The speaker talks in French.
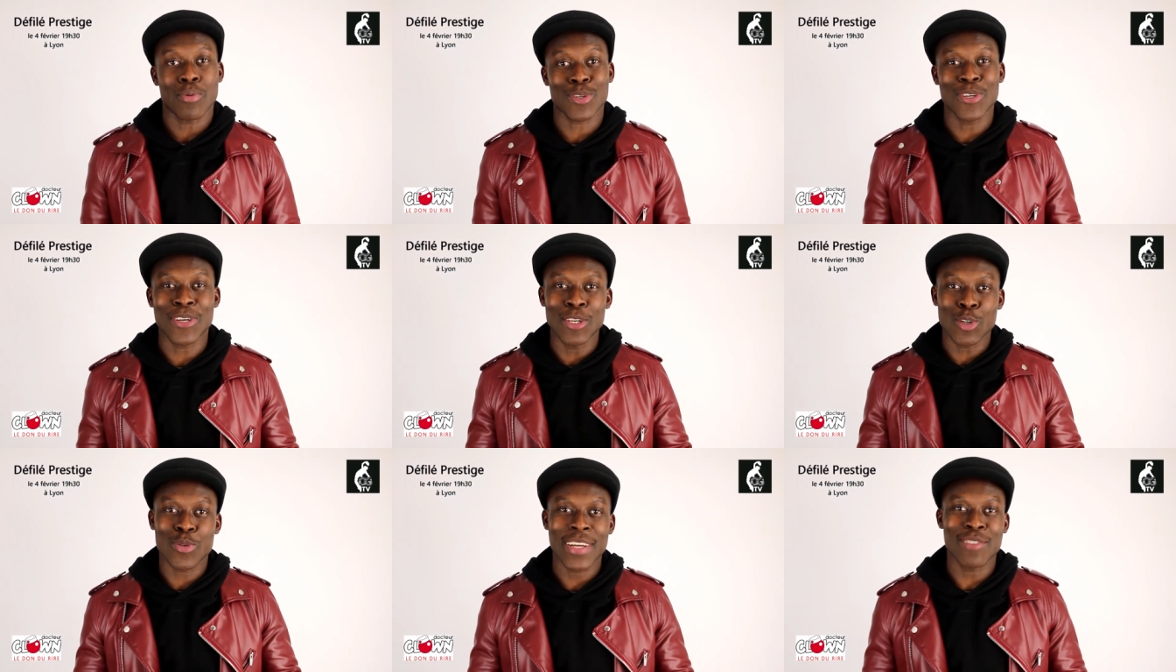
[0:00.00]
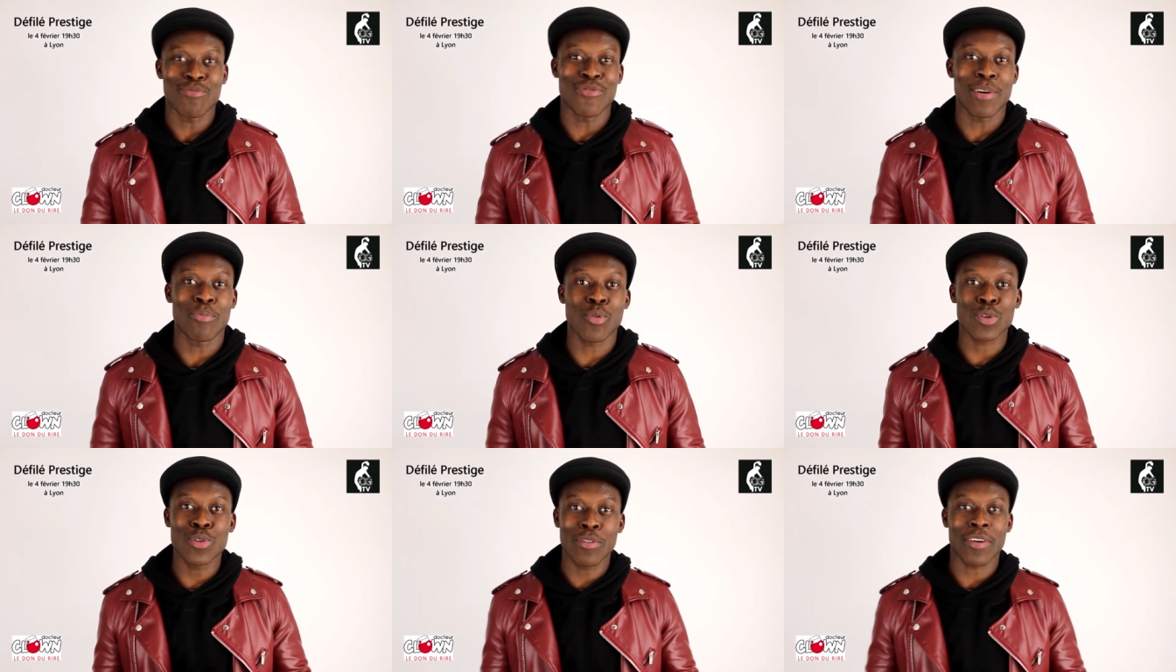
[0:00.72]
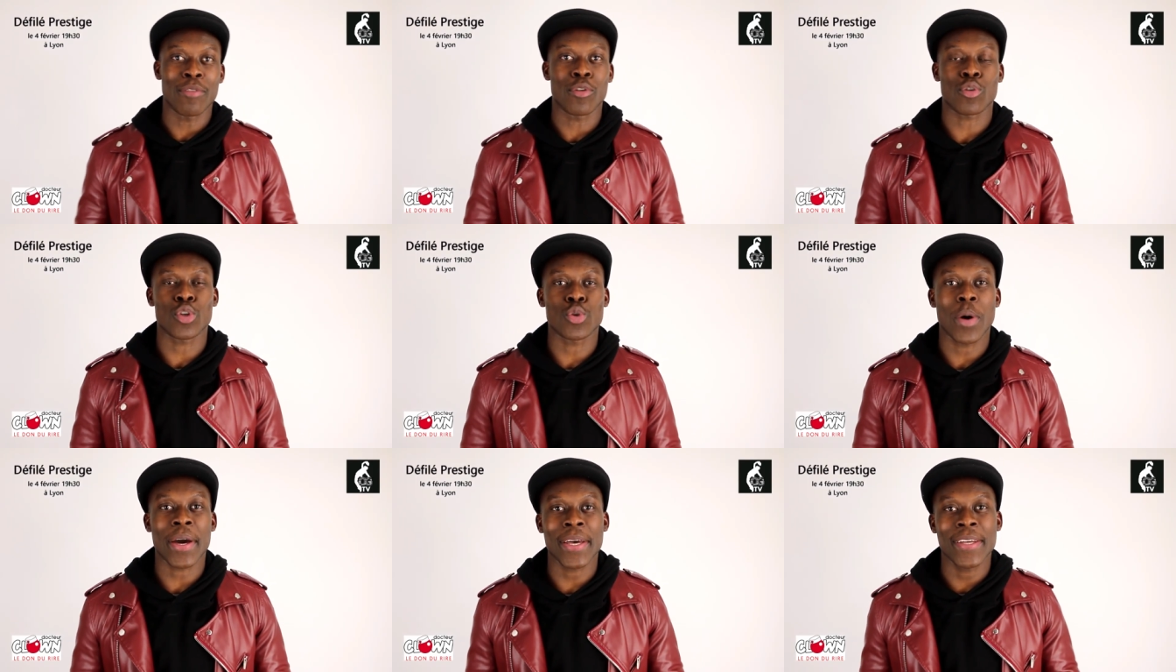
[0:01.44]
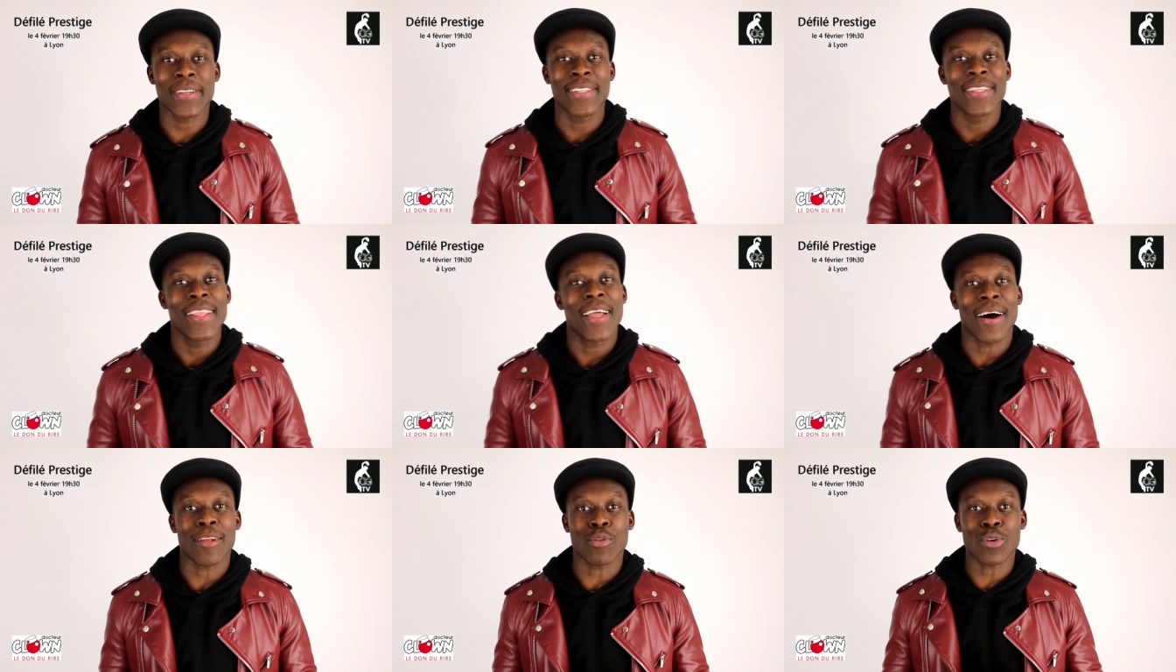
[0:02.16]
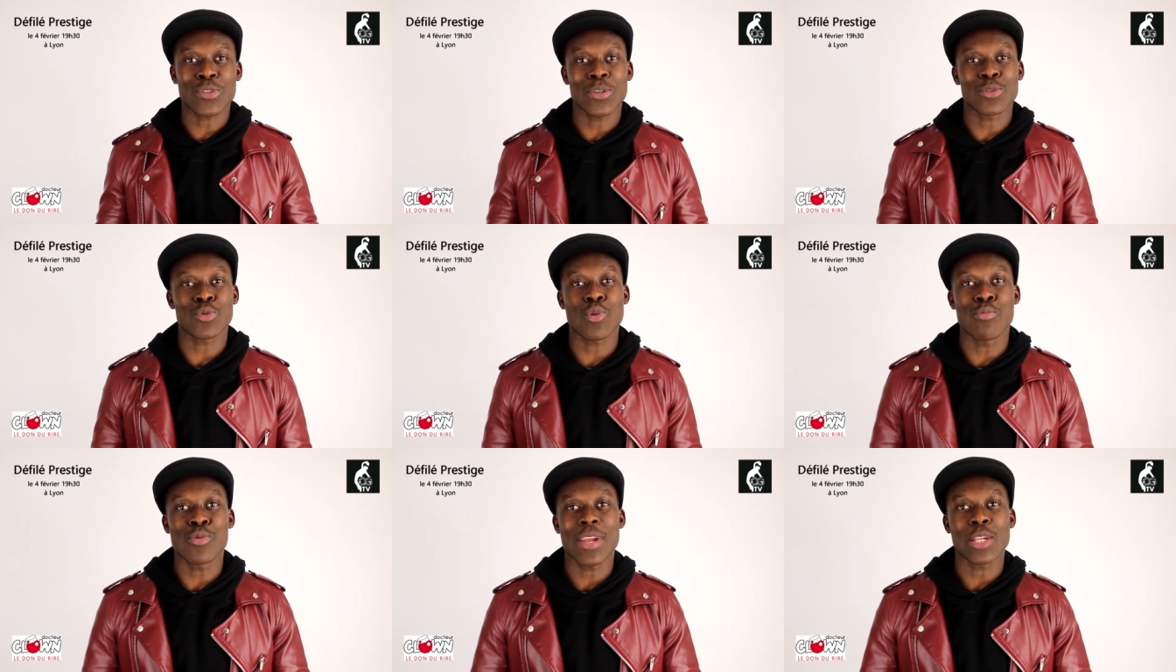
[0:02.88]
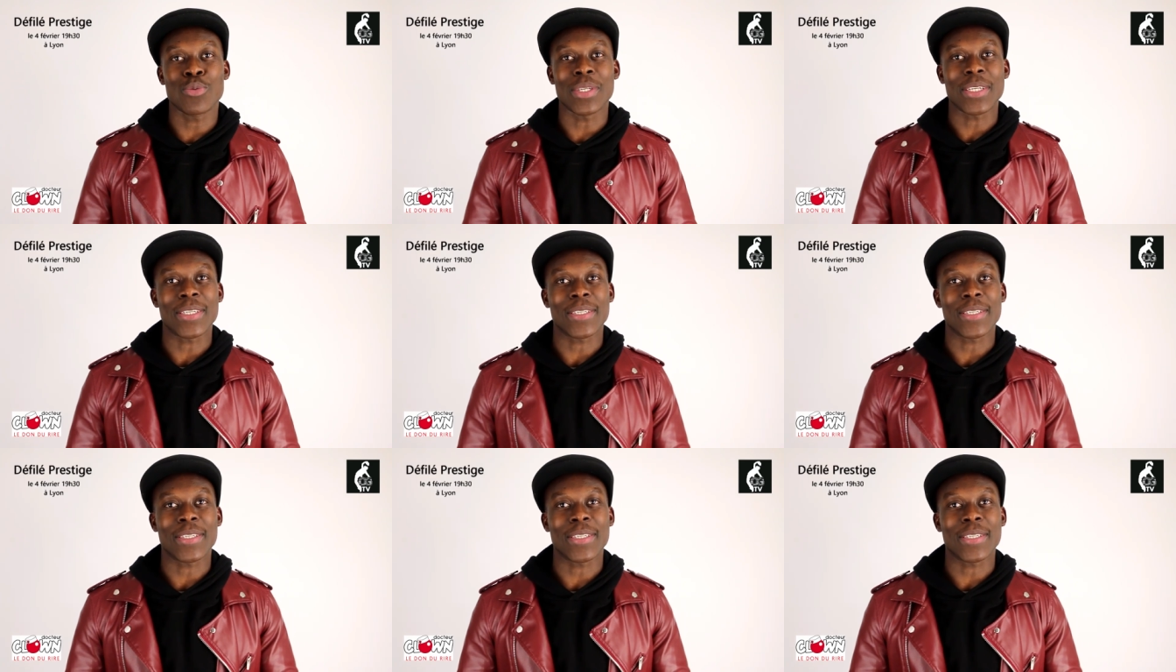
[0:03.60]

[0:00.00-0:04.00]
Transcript: Pour ceux qui le souhaitent, vous pouvez poursuivre votre soirée en dansant jusqu'au bout de la nuit.